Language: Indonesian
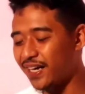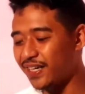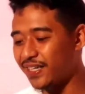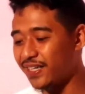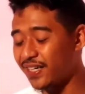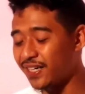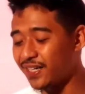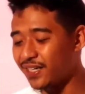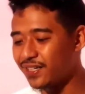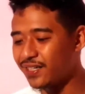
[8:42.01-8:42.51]

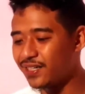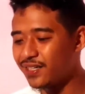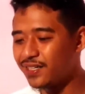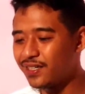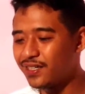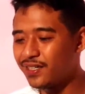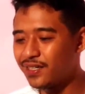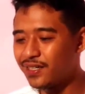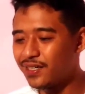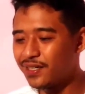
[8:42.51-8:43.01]
akhirnya
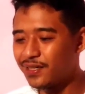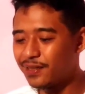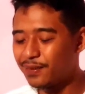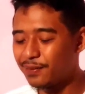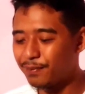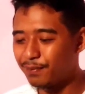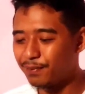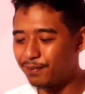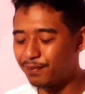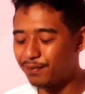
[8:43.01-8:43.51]

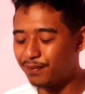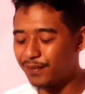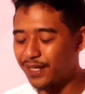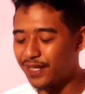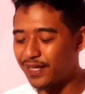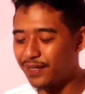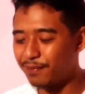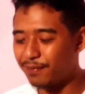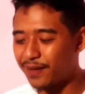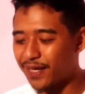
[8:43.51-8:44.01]

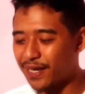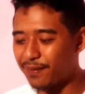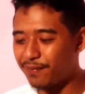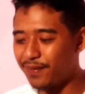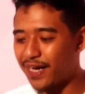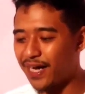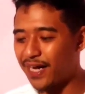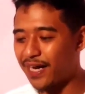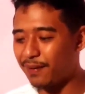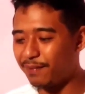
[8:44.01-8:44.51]
uh, mereka
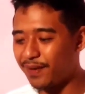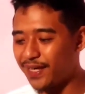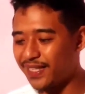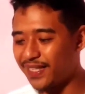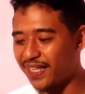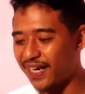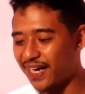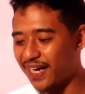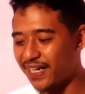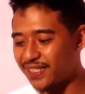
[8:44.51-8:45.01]

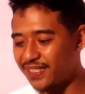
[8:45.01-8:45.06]
mengalami